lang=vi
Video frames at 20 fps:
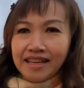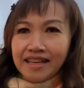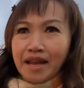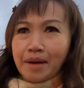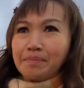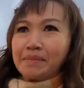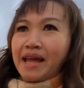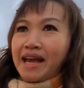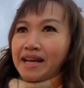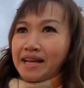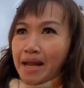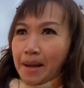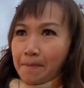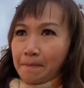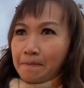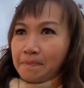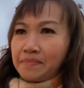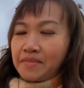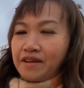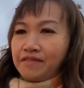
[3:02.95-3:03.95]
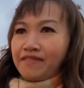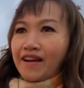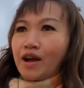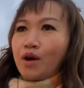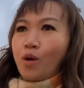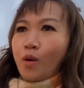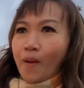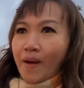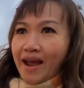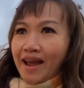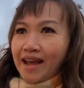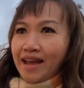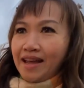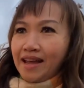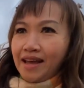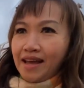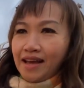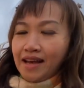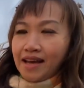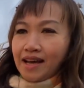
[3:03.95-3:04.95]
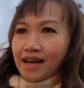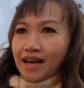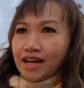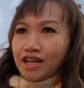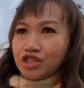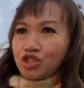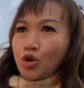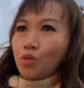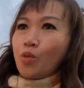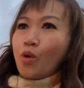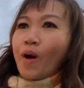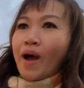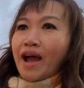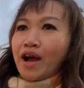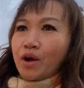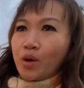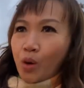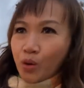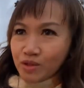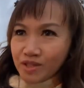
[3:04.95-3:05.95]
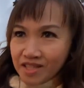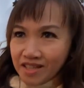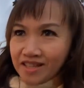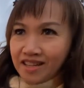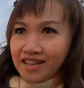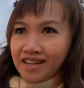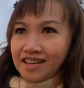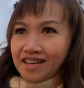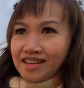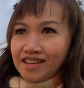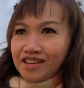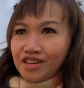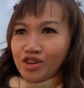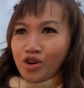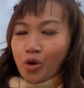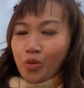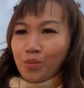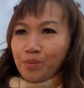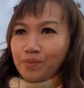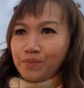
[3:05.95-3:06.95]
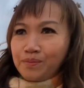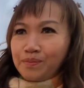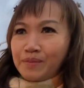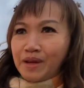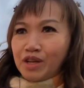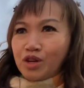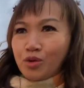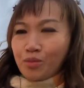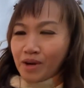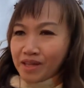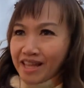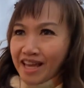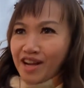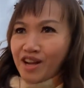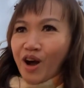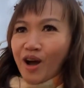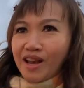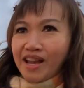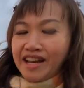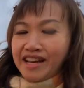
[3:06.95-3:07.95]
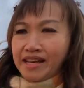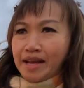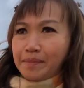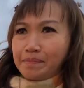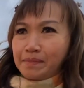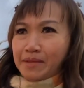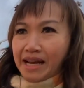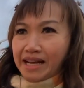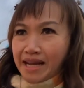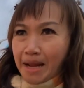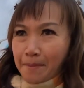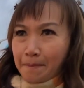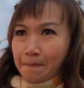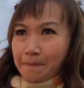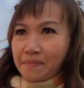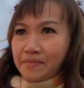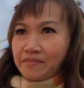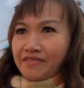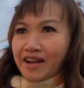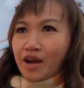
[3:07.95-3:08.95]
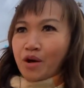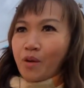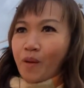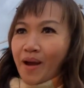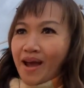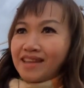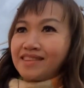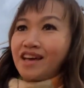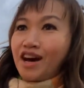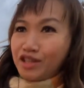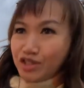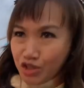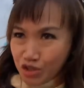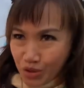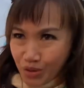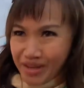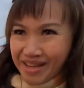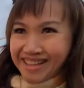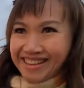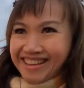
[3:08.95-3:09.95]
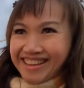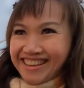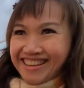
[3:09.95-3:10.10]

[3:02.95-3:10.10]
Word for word: 5.000 năm văn hóa à, Trung Hoa cổ xưa cũng mình cũng có thể gọi là 5.000 năm văn hóa thần truyền